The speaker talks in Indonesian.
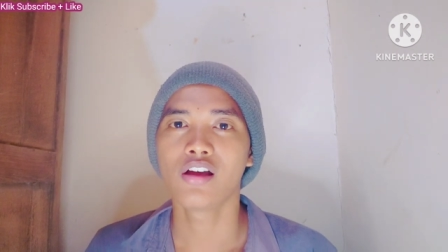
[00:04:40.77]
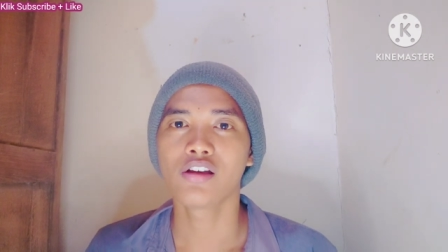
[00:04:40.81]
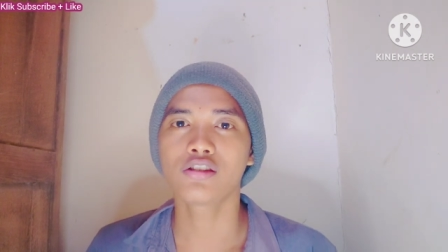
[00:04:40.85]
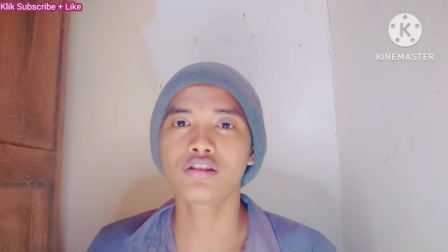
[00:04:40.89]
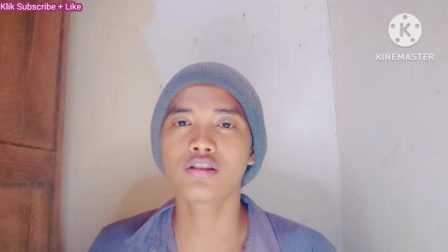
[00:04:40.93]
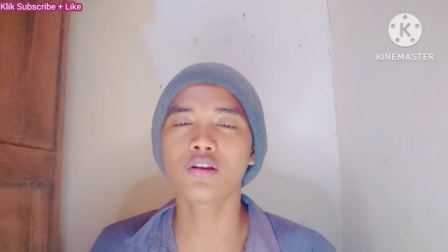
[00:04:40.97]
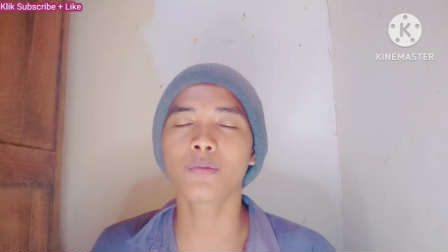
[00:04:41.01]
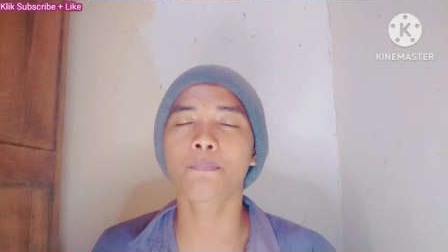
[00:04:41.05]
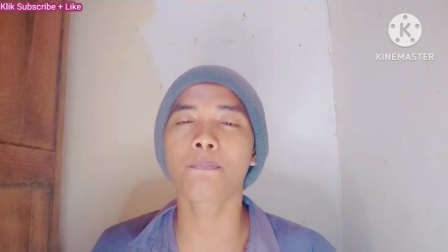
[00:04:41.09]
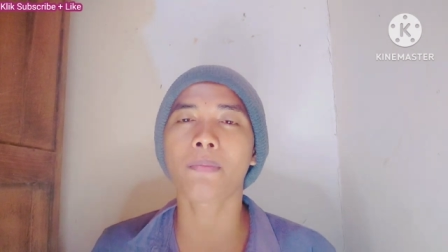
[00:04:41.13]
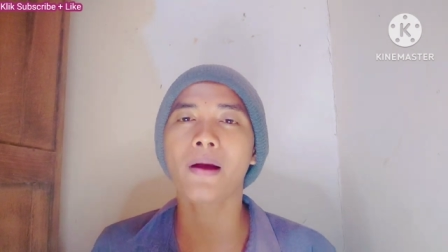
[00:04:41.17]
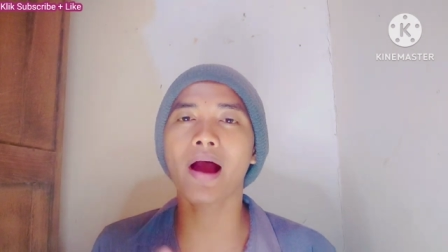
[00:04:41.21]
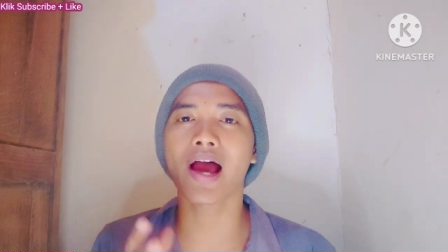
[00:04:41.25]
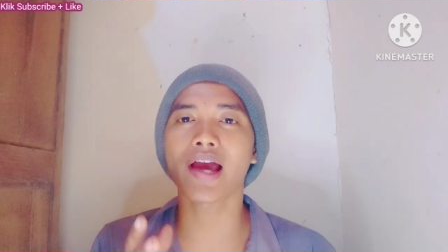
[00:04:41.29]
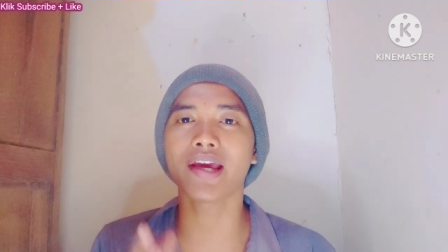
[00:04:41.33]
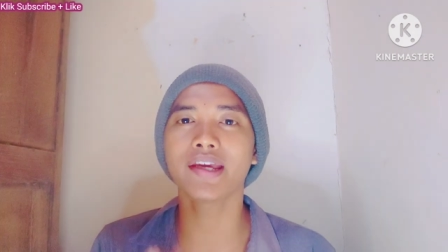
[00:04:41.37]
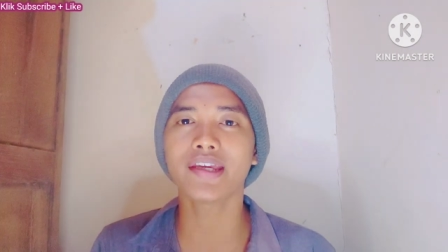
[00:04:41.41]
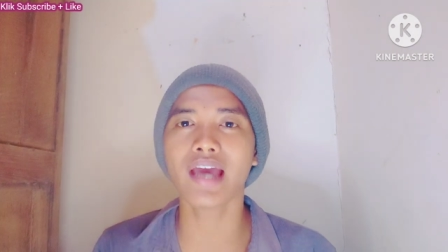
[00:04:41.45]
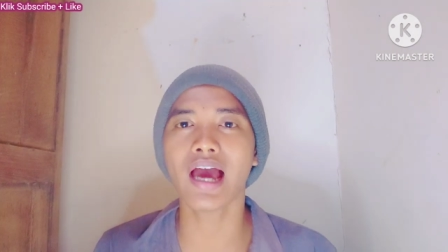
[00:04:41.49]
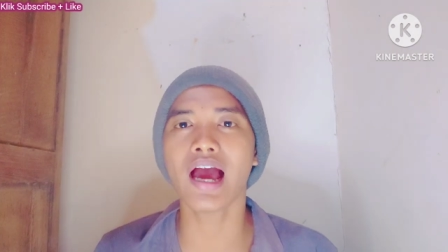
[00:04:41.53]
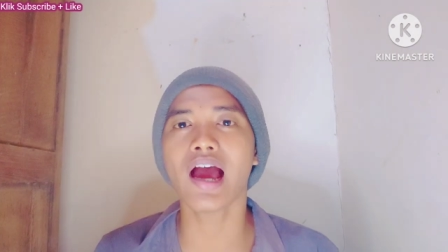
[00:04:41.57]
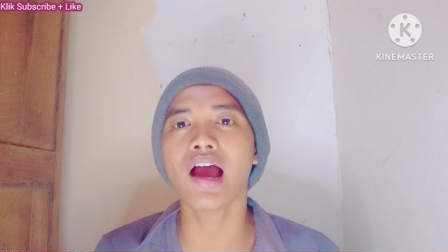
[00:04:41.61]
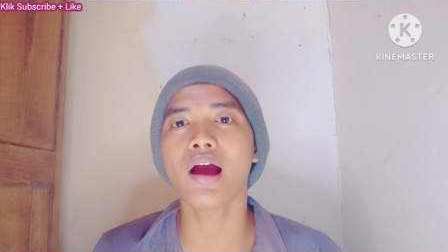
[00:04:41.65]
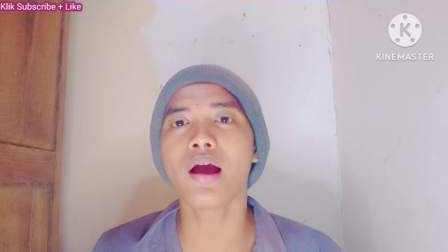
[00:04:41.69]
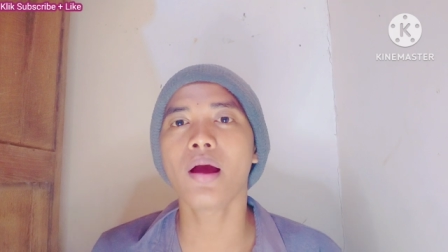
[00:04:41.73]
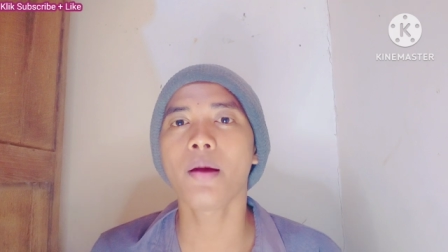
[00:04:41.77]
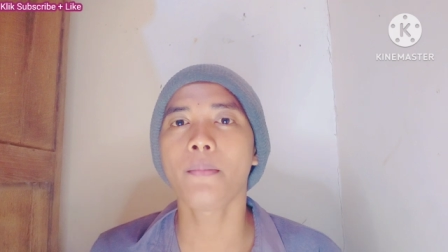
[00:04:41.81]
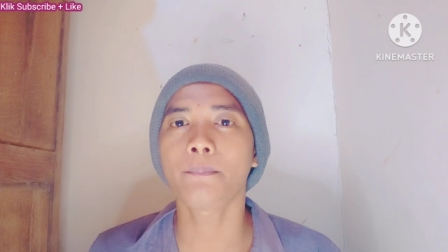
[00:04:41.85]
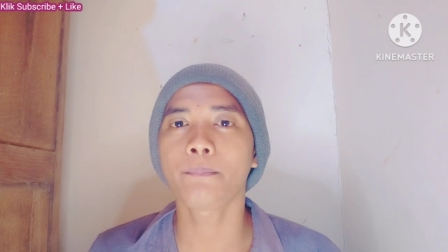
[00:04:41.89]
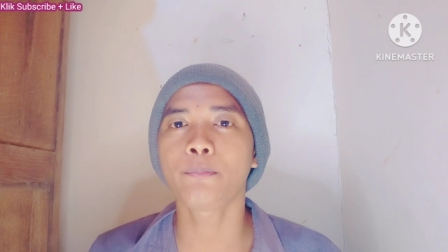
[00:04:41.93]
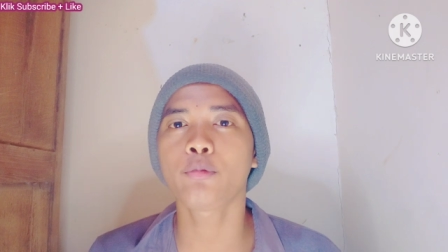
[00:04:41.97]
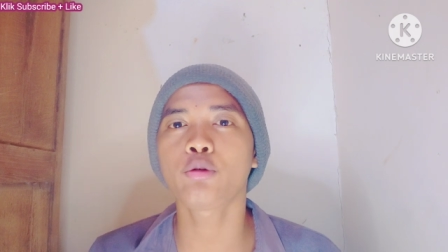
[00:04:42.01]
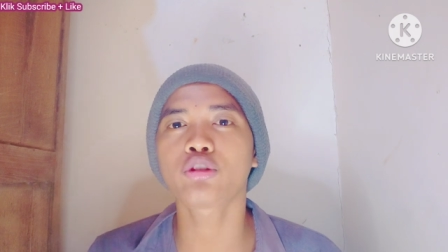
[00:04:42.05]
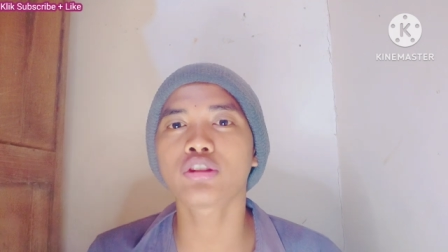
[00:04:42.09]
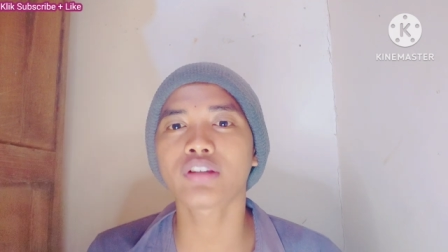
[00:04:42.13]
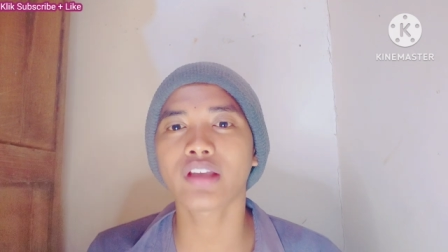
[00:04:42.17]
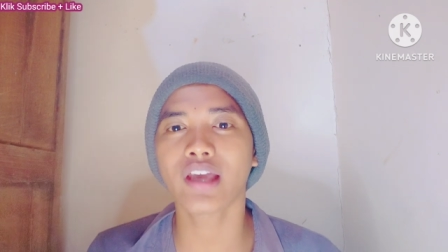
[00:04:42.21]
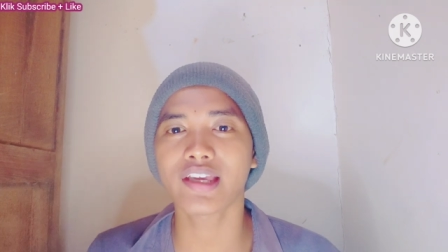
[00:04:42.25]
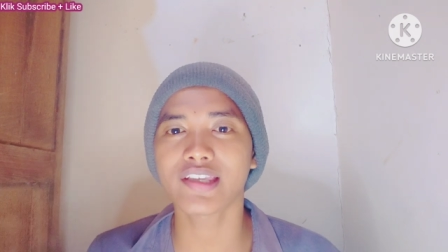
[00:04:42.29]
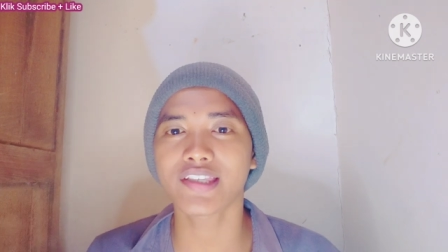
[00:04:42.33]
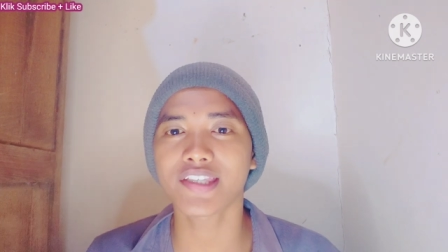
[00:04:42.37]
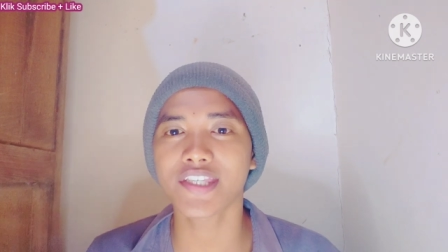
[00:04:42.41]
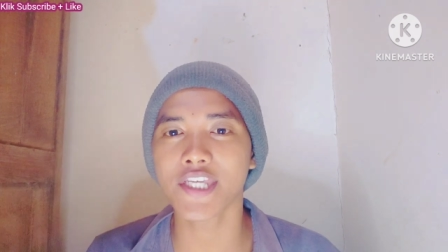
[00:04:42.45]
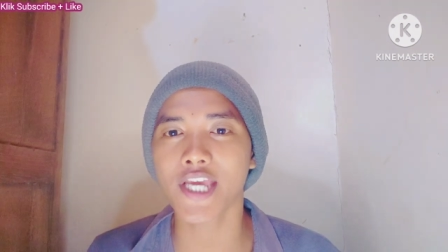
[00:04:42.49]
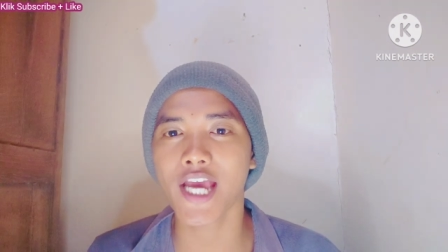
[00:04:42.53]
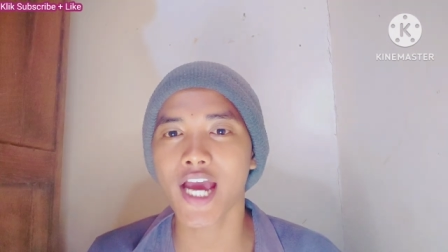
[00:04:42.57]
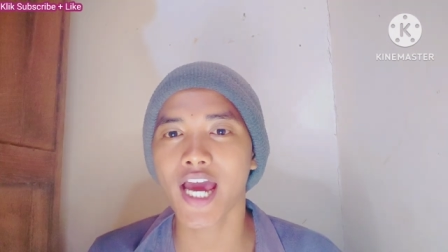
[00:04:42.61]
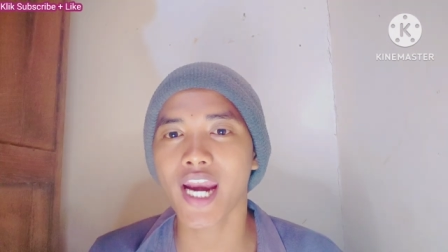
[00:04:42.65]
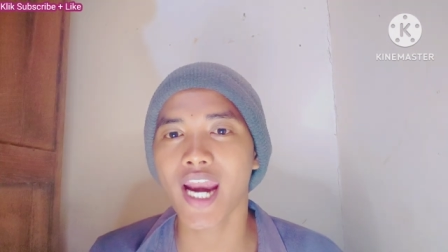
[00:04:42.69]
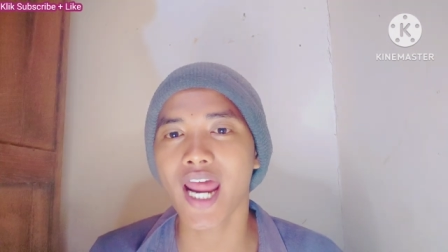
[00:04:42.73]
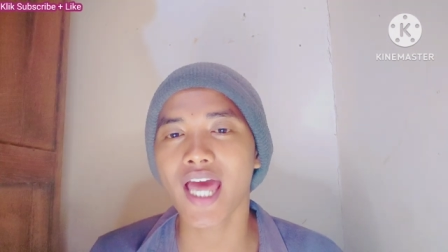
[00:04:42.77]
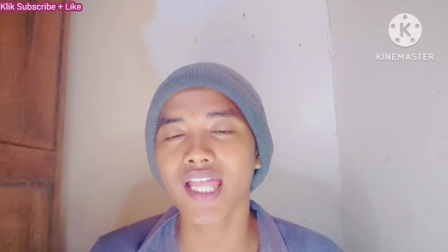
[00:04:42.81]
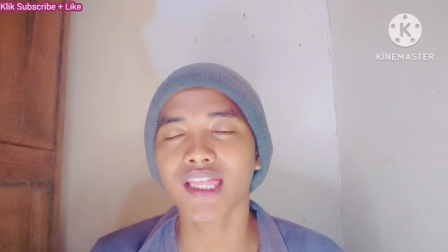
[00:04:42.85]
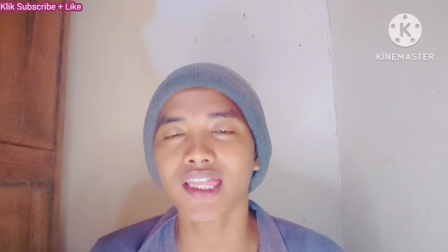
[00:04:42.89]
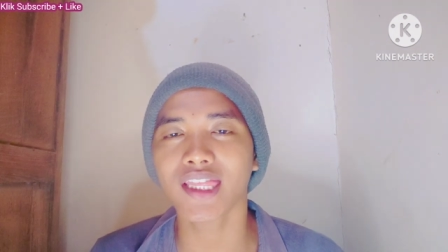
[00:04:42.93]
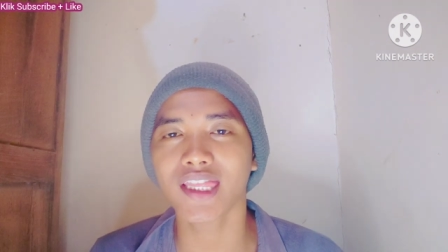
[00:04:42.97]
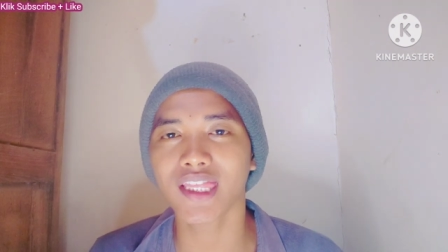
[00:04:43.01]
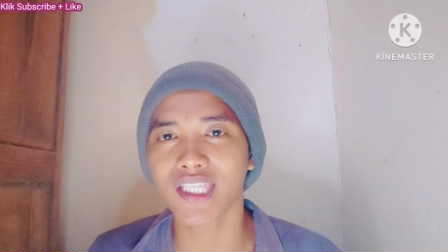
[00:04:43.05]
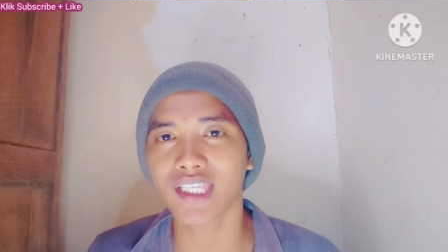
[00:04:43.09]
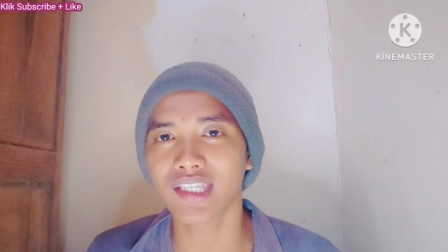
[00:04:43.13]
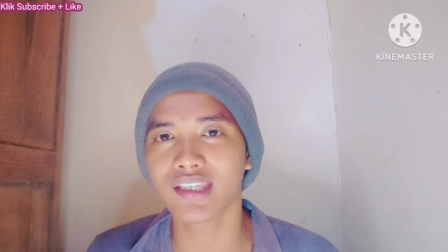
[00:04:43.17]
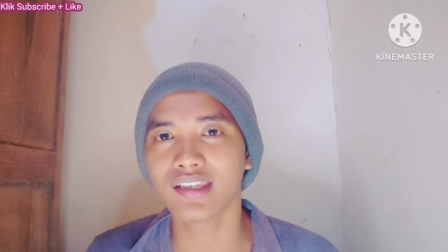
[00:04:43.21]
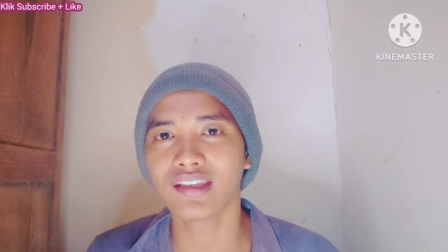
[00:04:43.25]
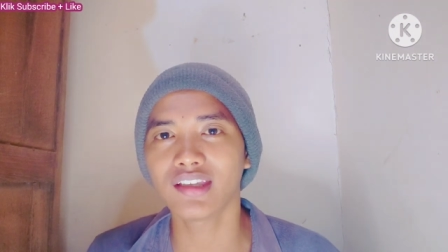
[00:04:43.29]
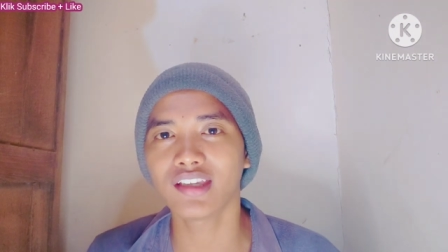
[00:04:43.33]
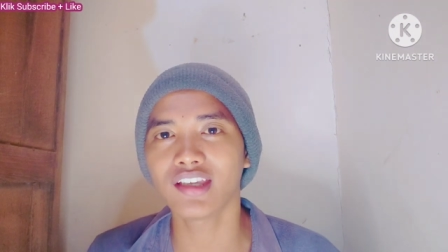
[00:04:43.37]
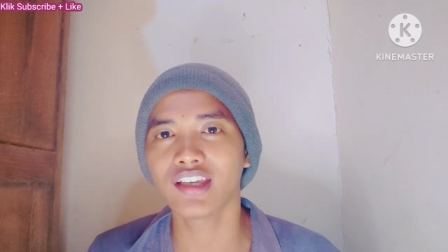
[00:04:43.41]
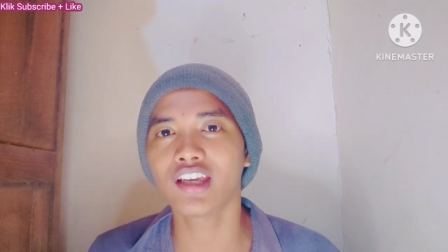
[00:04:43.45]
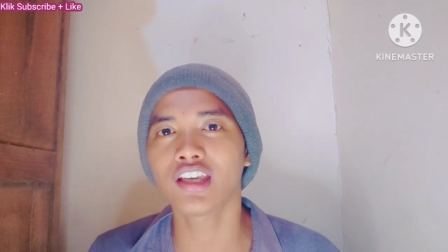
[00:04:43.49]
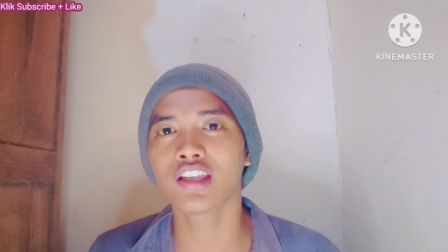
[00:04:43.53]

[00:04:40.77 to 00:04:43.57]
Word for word: supaya podcastnya nanti